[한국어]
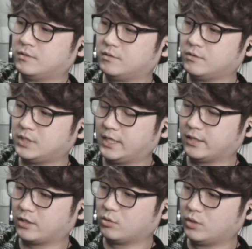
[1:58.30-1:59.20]
제가
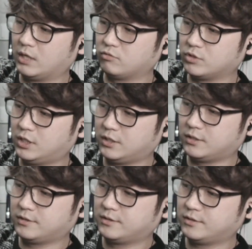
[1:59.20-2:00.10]
결혼하고서
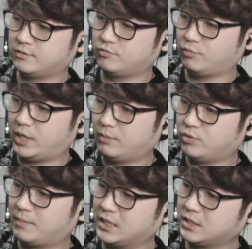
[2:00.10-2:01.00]
우리
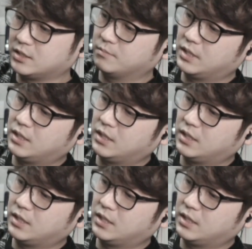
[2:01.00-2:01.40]
와이프가 맛있는 거 맨날